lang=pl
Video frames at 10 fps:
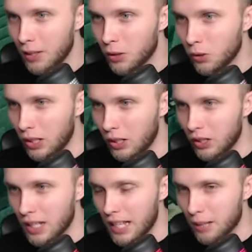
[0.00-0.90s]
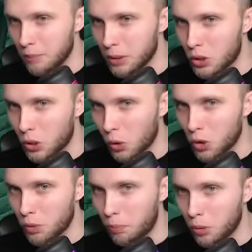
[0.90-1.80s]
To wygląda jakby
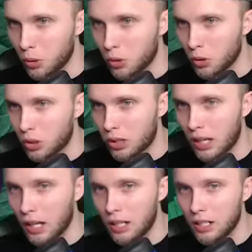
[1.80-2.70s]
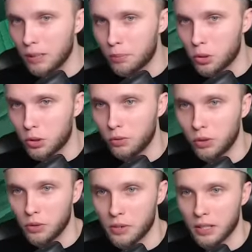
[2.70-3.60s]
coś było totalnie
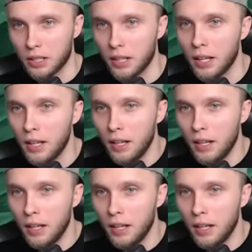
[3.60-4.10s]
przywiązane.